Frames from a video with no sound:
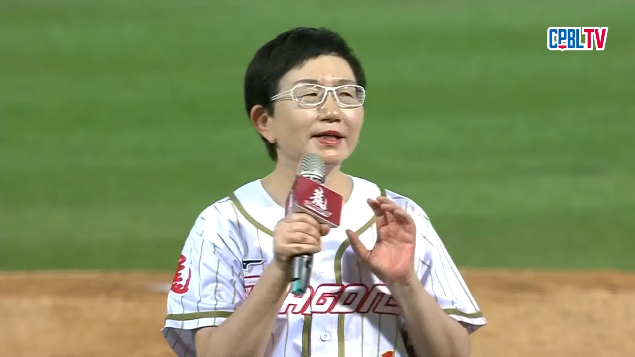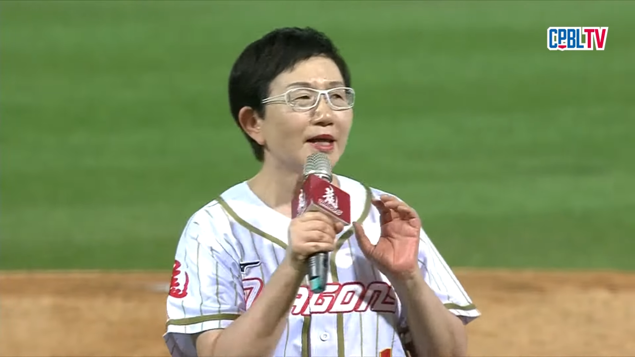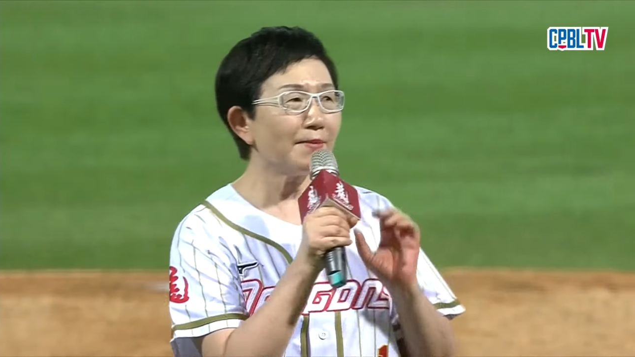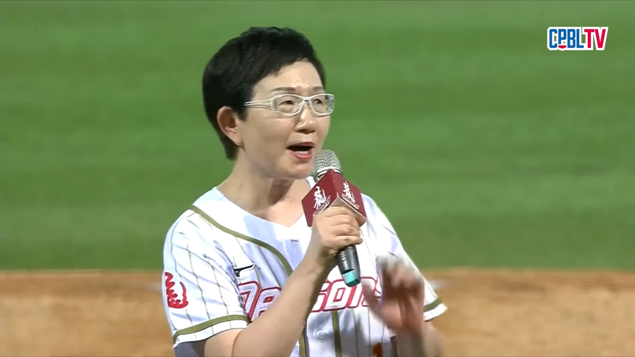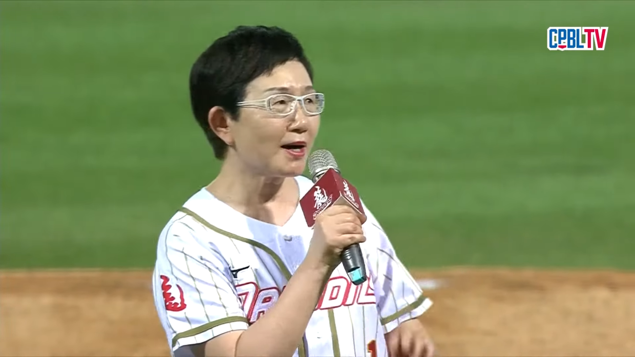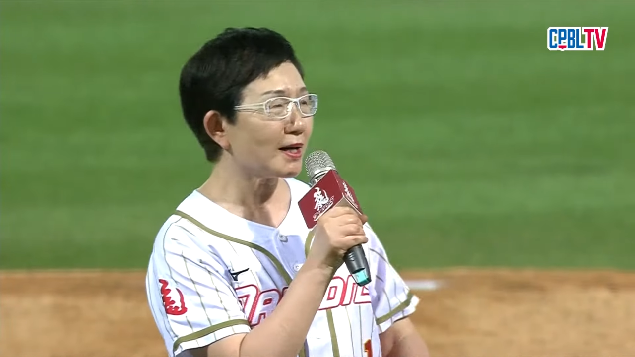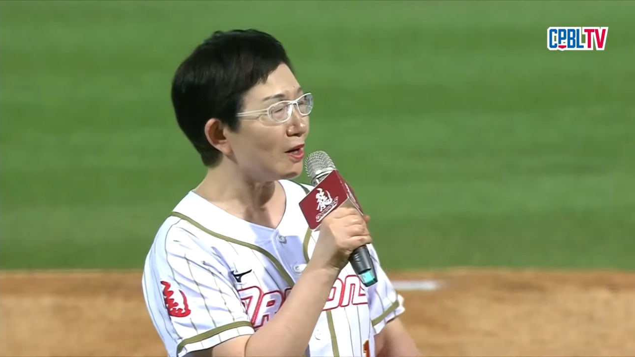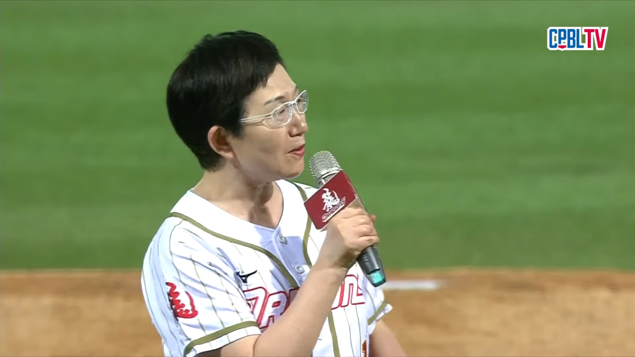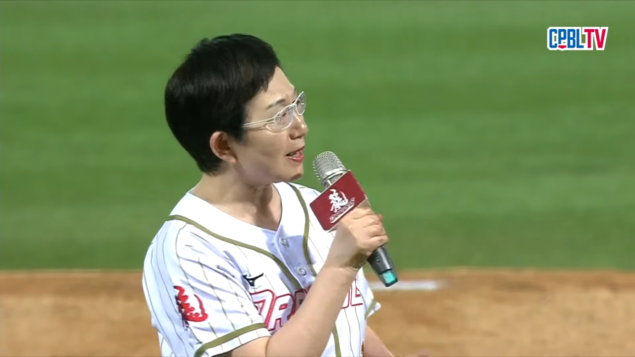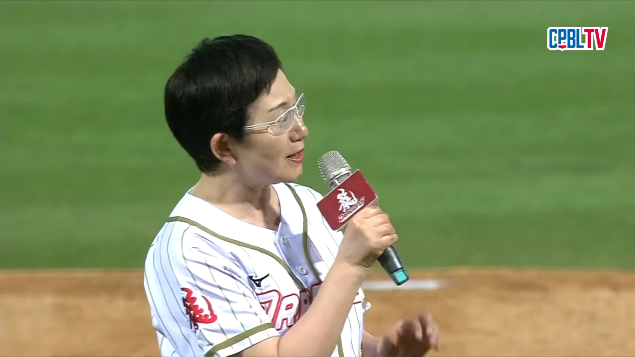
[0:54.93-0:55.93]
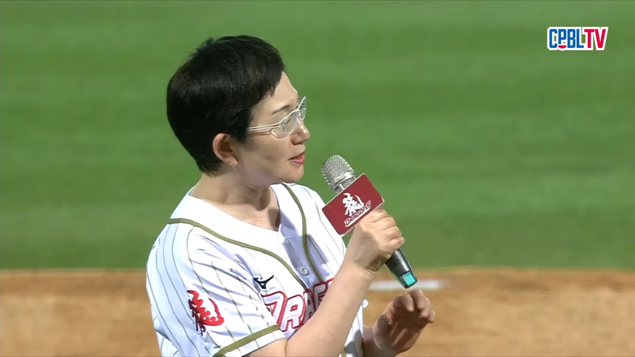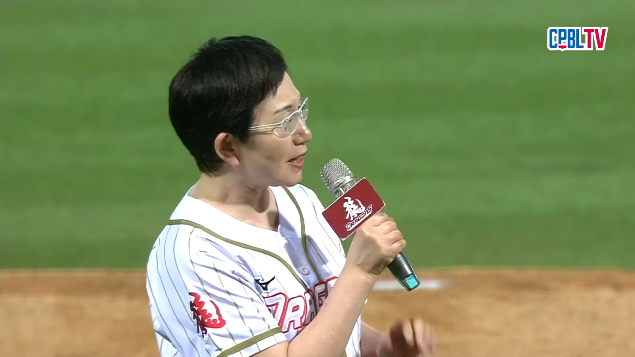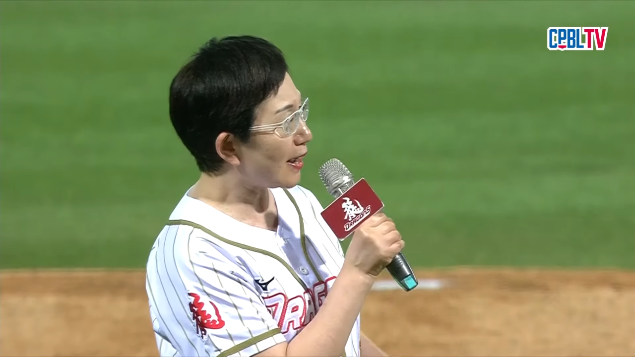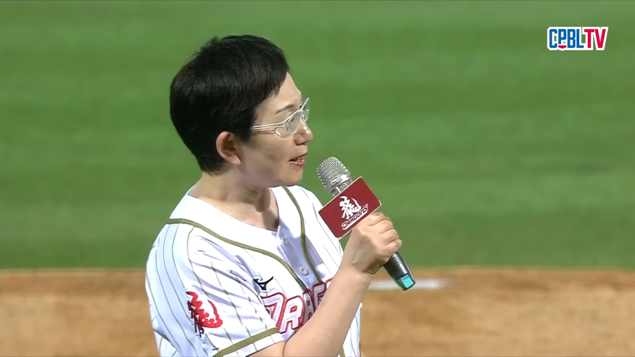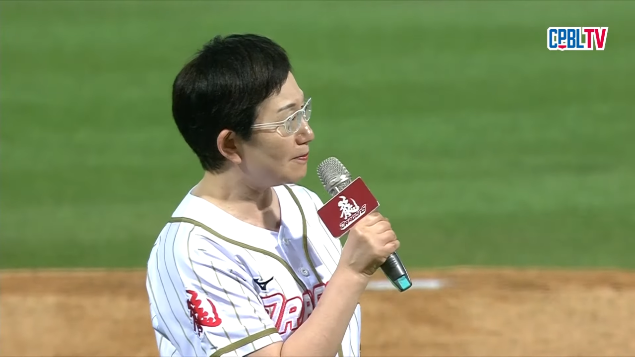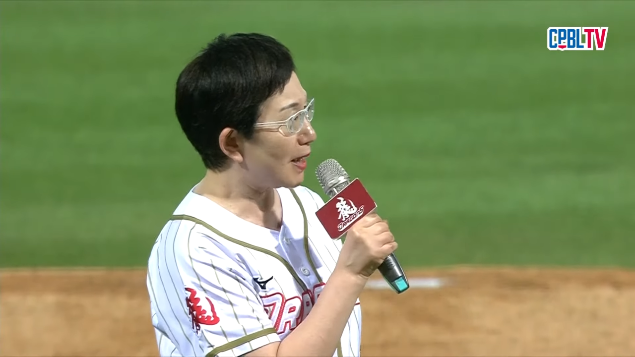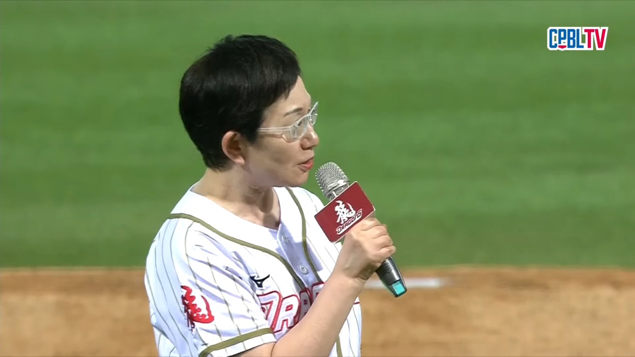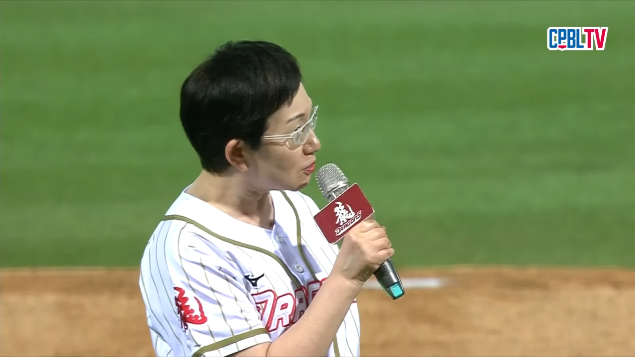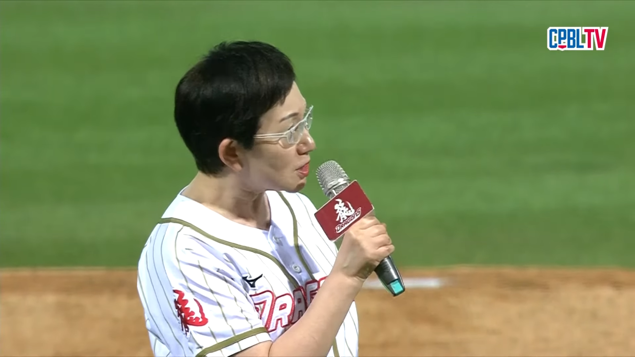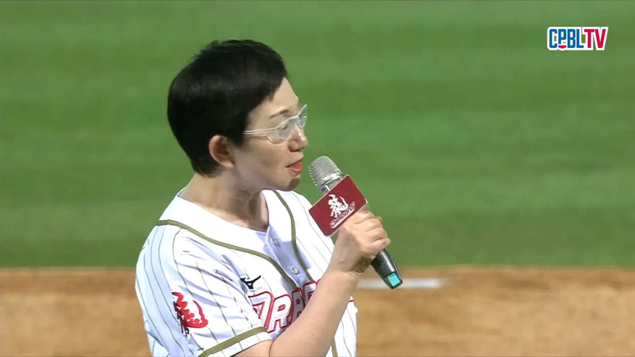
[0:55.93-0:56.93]
那么各位在买
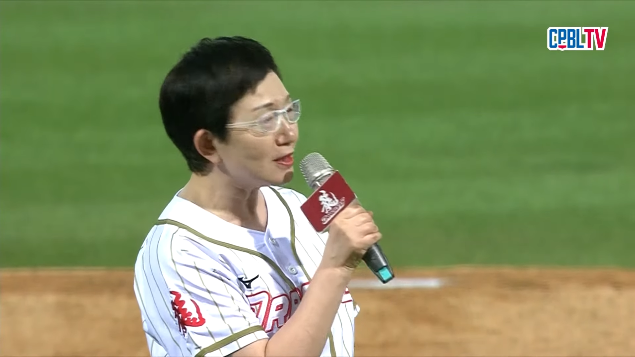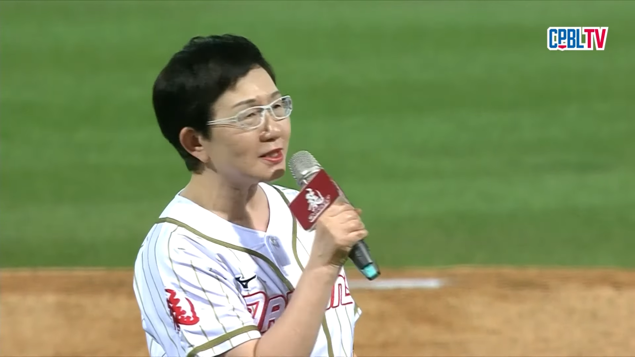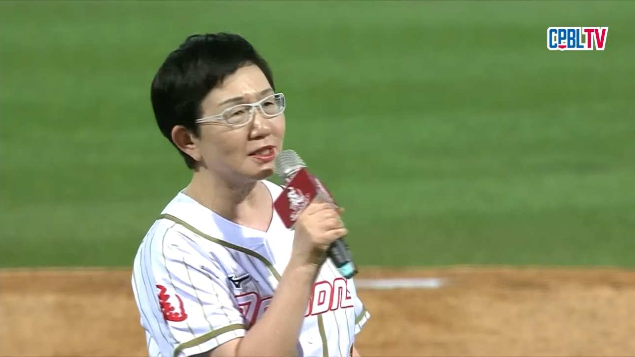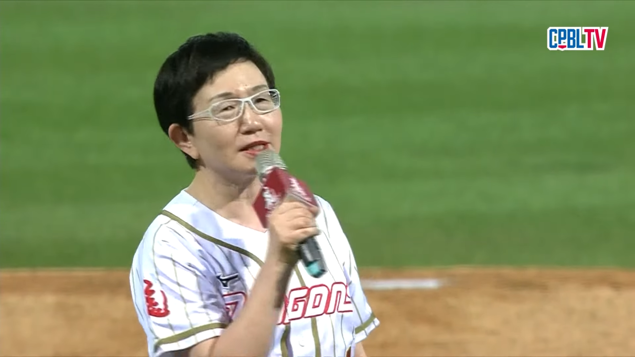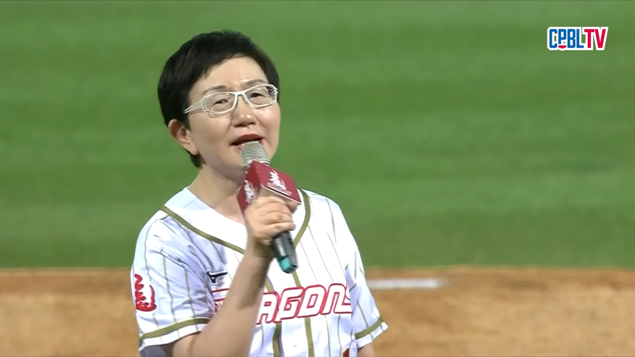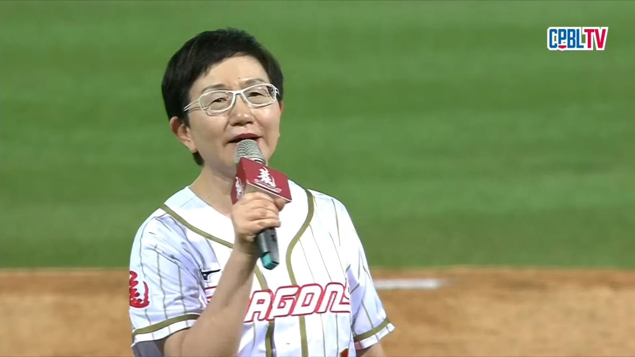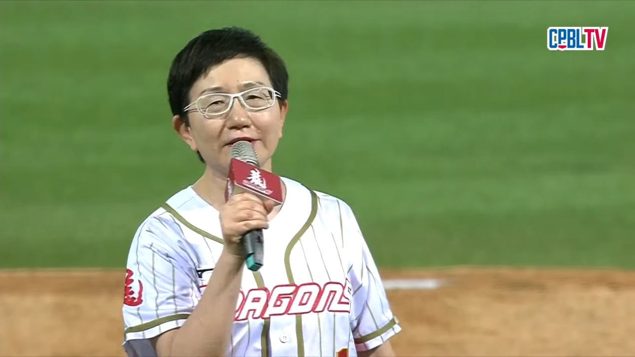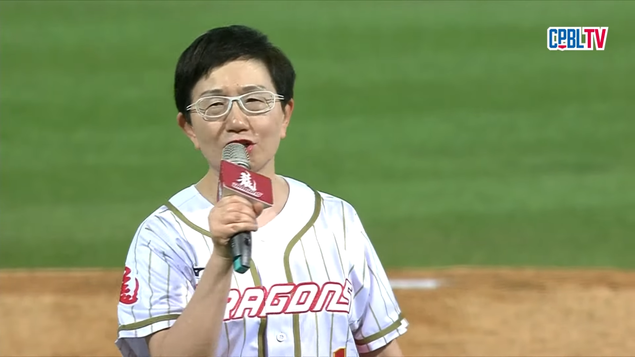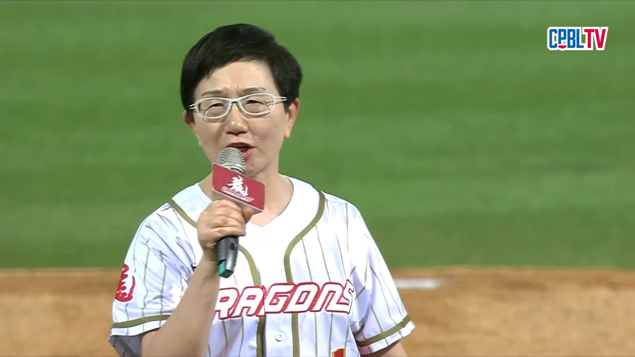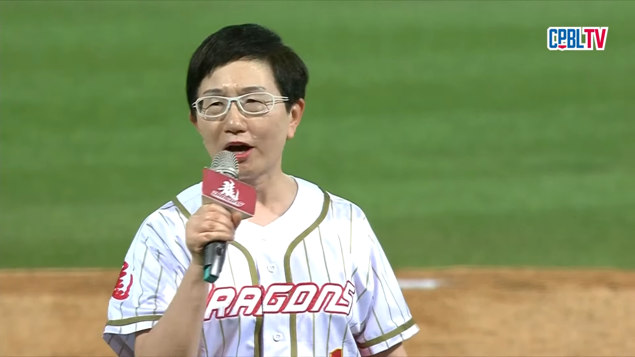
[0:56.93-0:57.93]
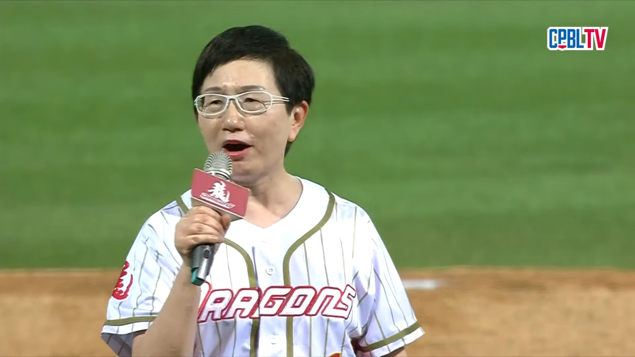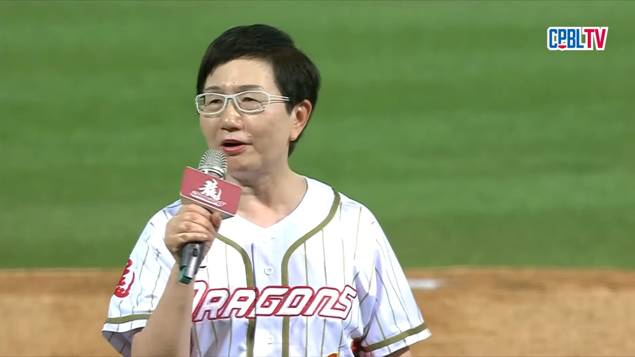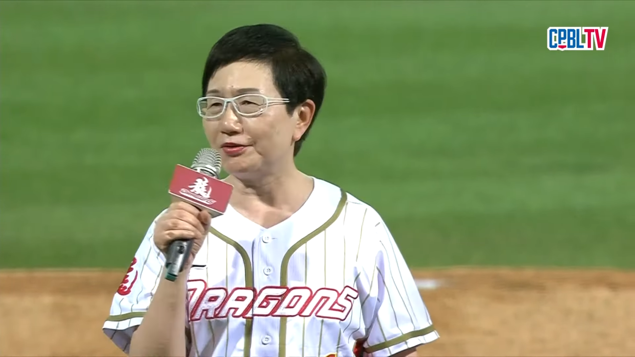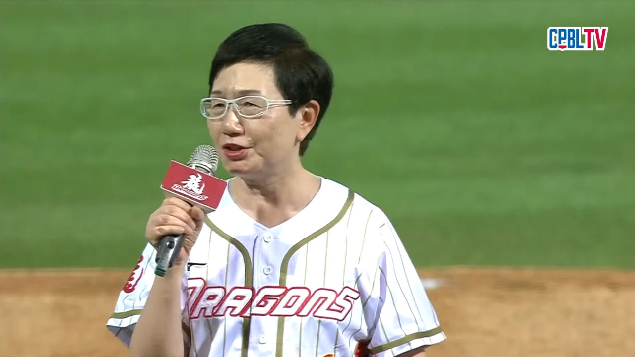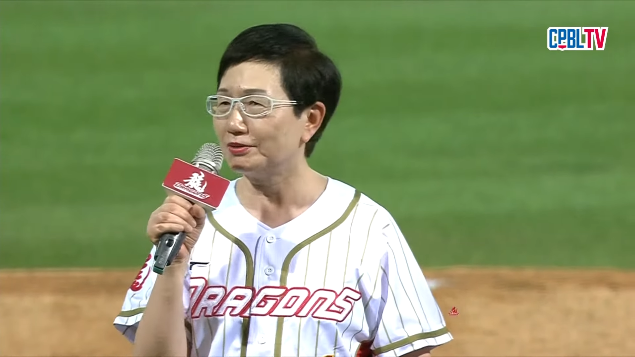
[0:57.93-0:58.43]
东西结账的时候，